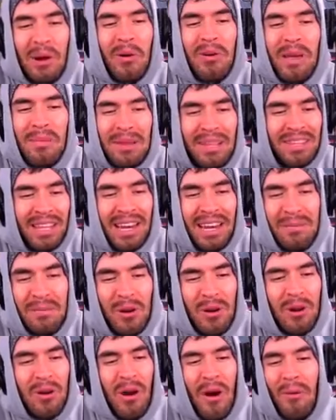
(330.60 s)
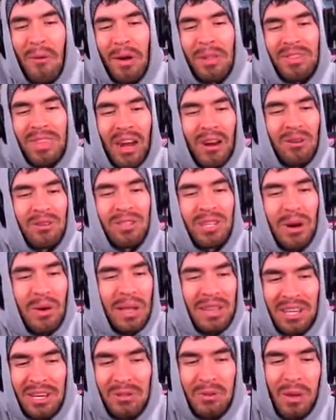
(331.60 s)
pero obviamente el limón no va a aguantar contra
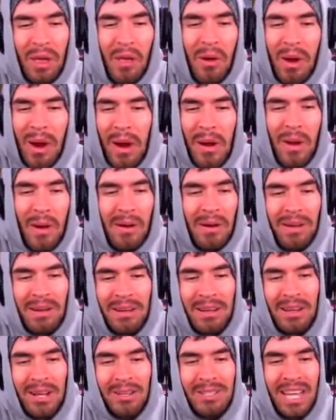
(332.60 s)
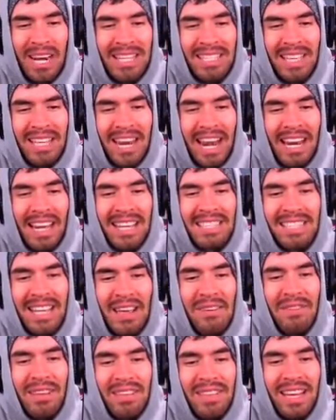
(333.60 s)
una trituradora, ¿no? O sea, ni siquiera
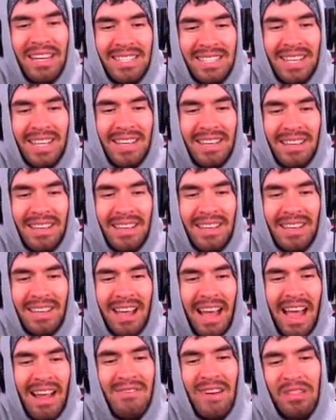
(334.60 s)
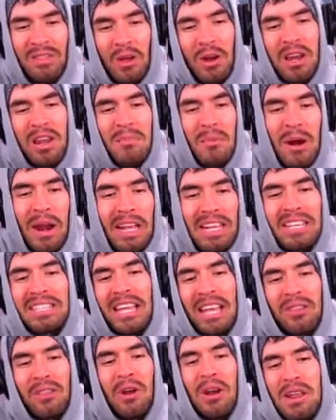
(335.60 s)
alcanza a defenderse. Ahí van dos limones,
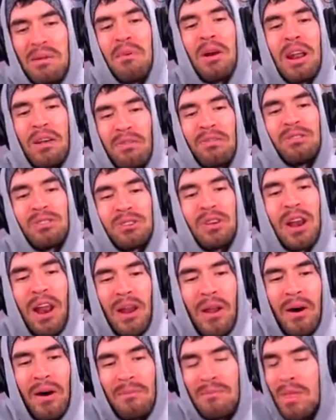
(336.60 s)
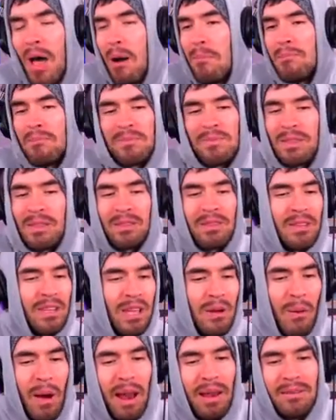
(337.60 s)
quizás dos limones funcionan, ¿no? No, nope.
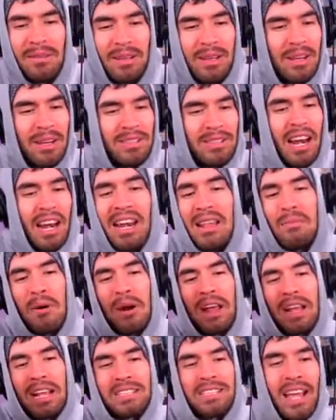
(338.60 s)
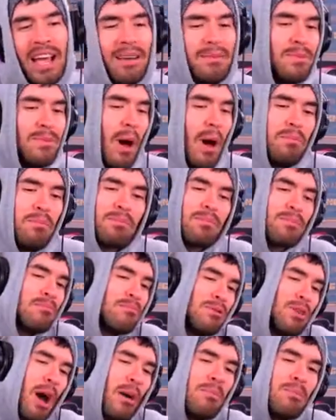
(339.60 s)
igual. Tres limones quizás, no. Nope
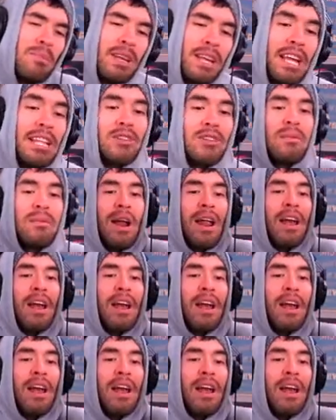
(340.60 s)
no, quinto